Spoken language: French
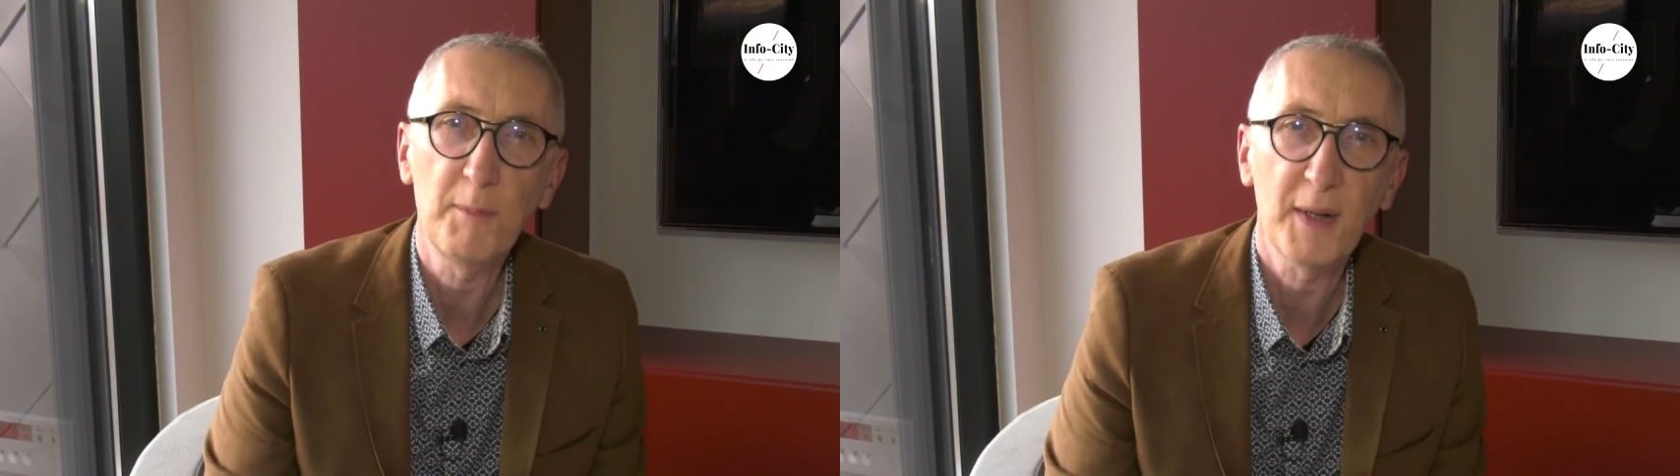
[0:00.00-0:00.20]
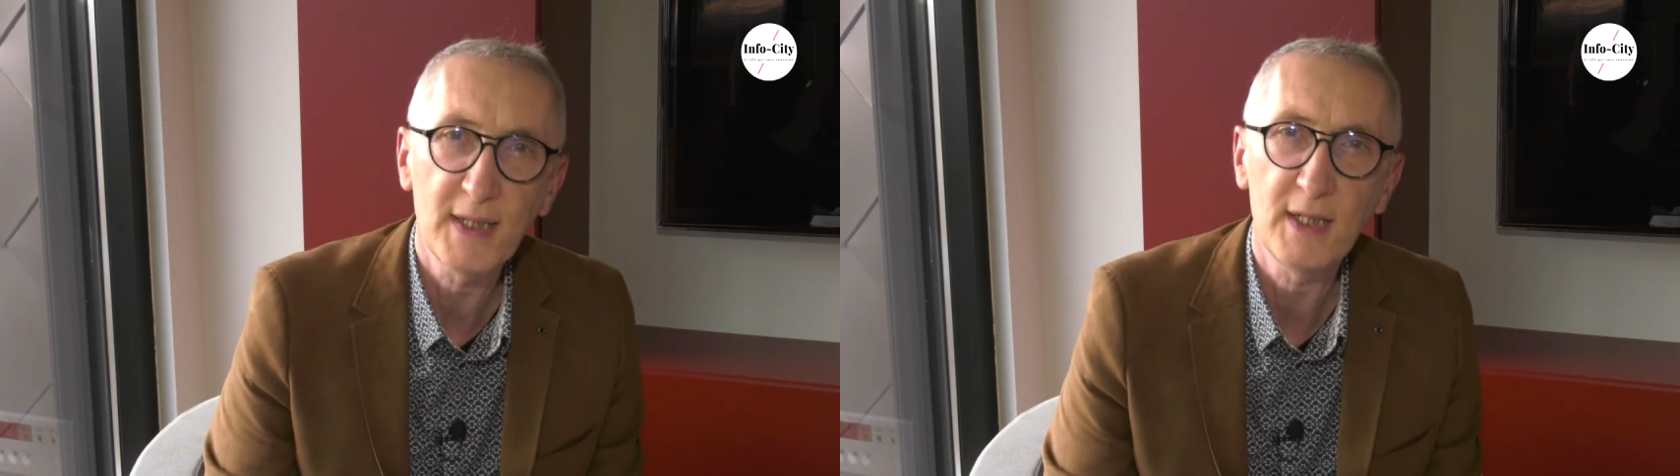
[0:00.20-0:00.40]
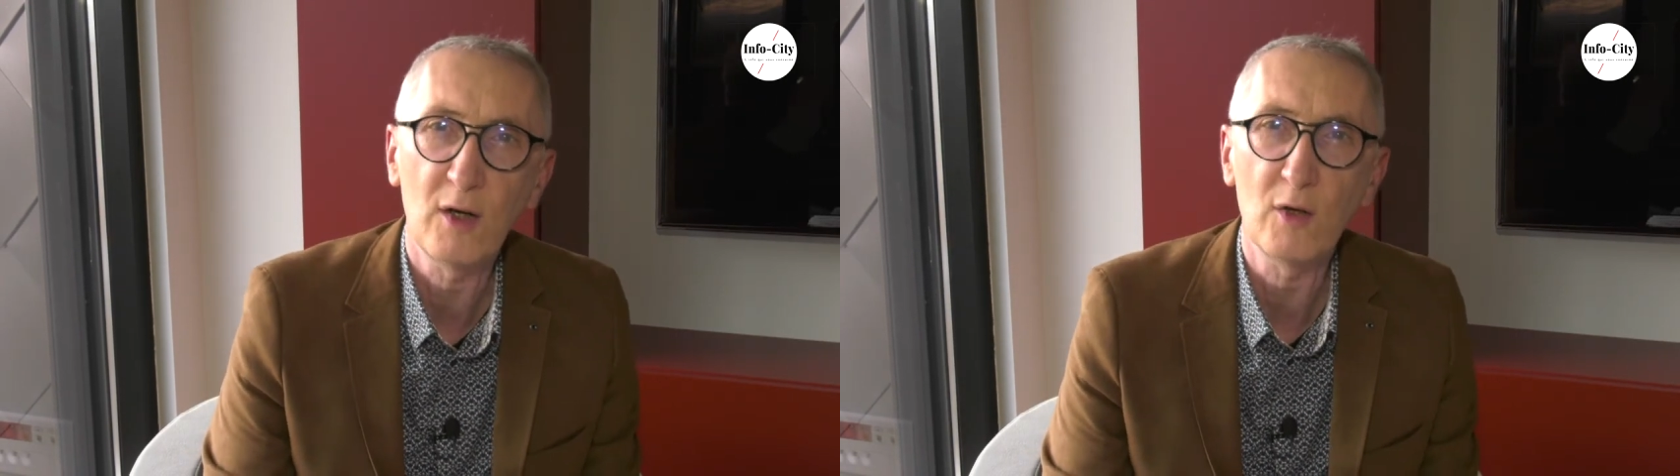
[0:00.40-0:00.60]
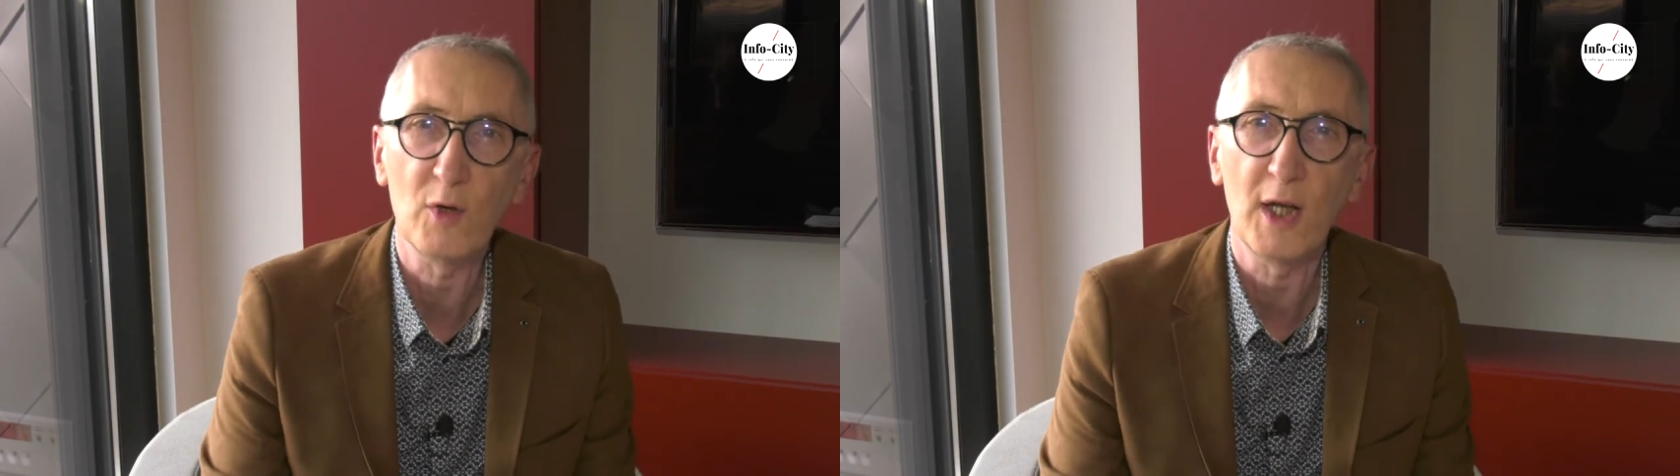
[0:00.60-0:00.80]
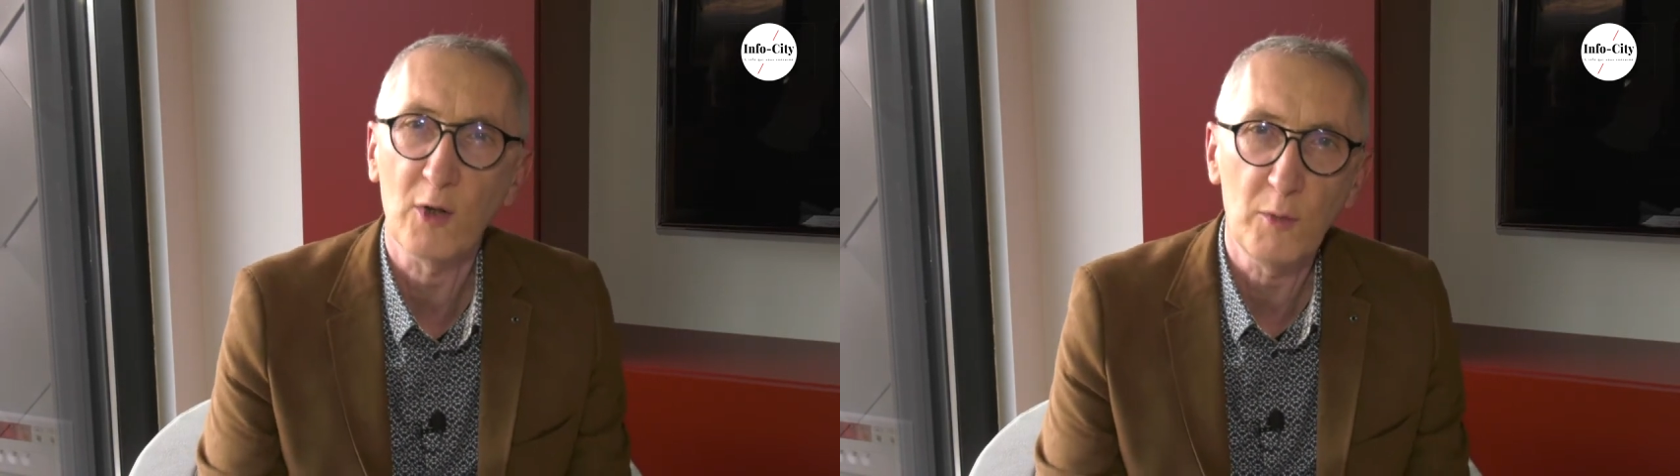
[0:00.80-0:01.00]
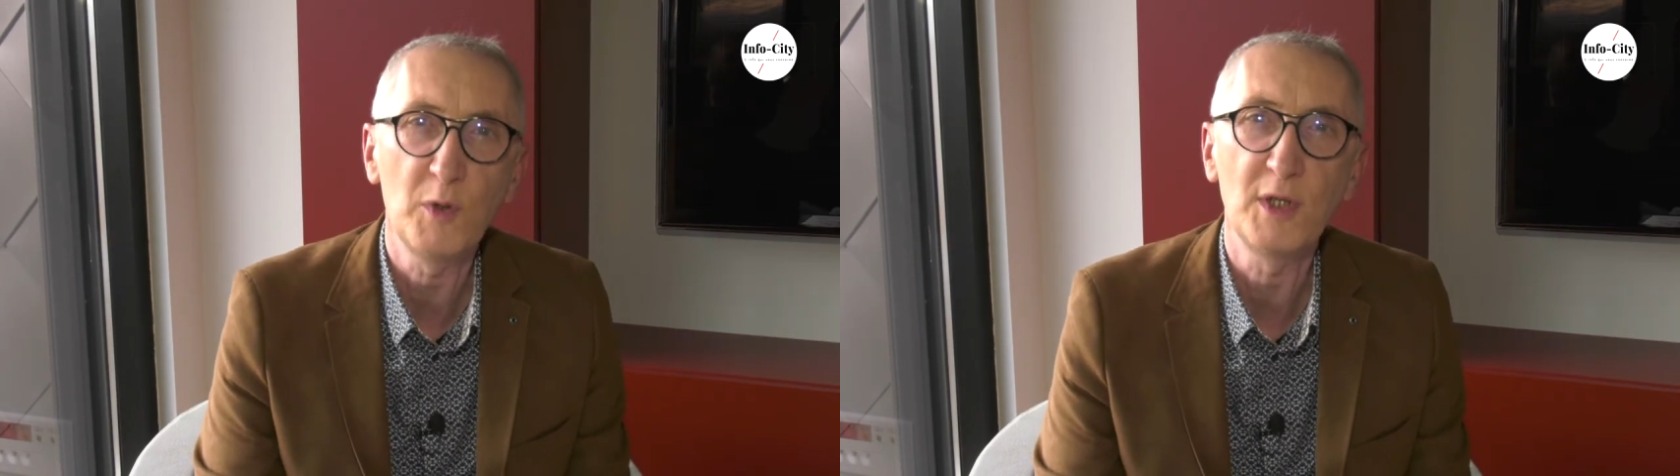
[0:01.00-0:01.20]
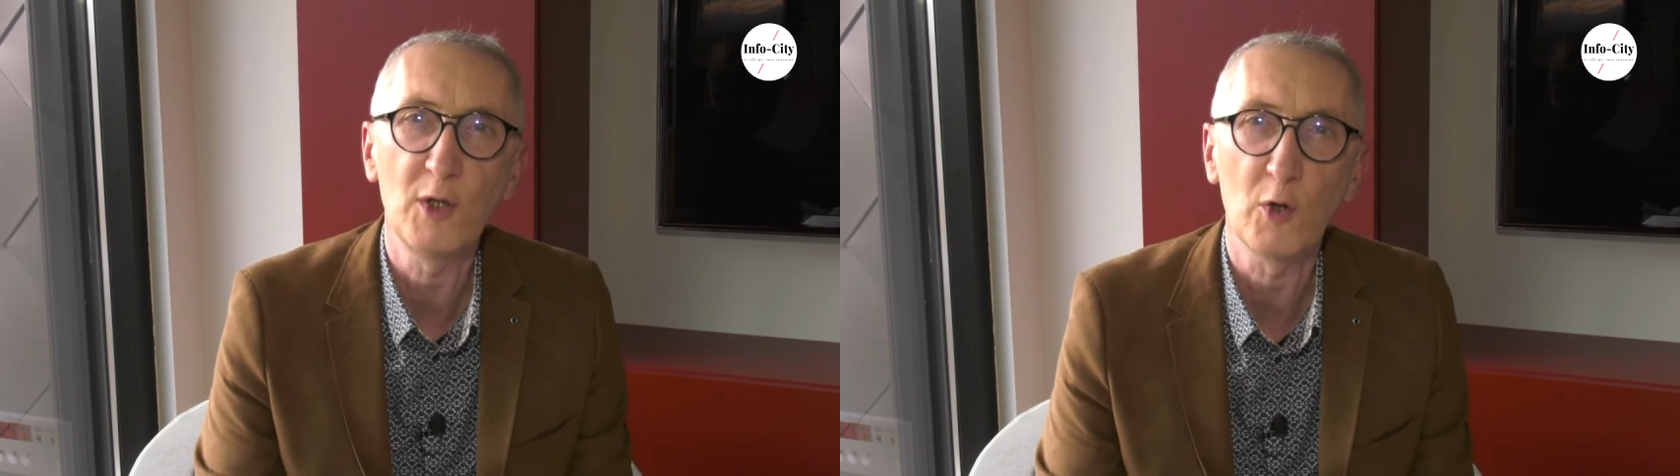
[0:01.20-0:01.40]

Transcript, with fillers: président de la communauté de